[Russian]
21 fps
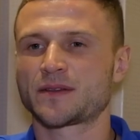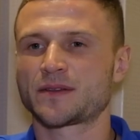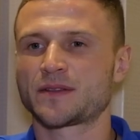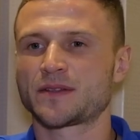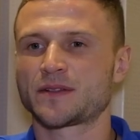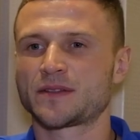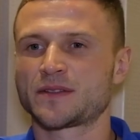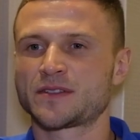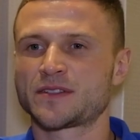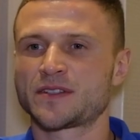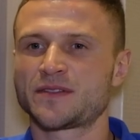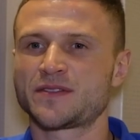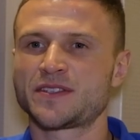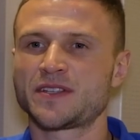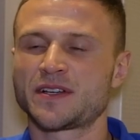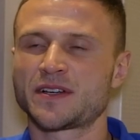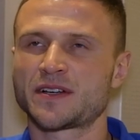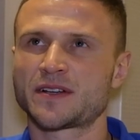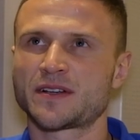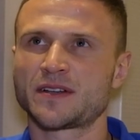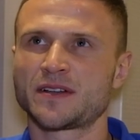Как-то за
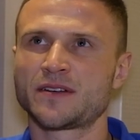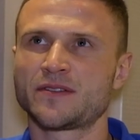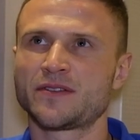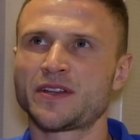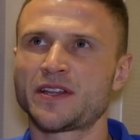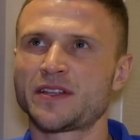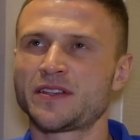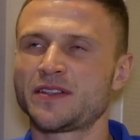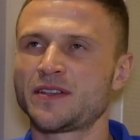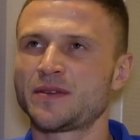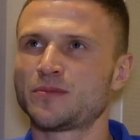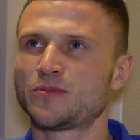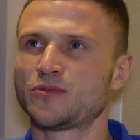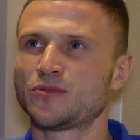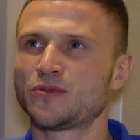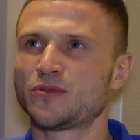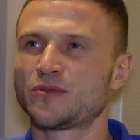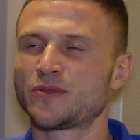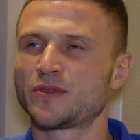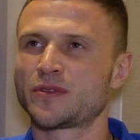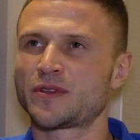всех говорить не
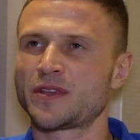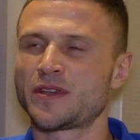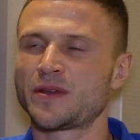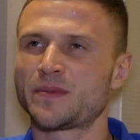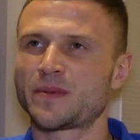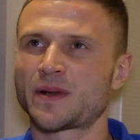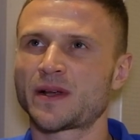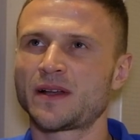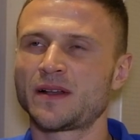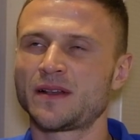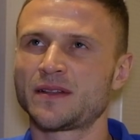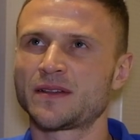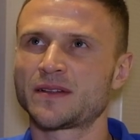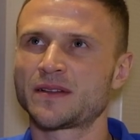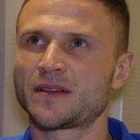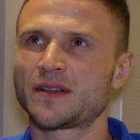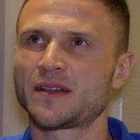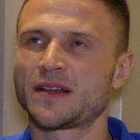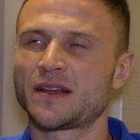буду, это неправильно.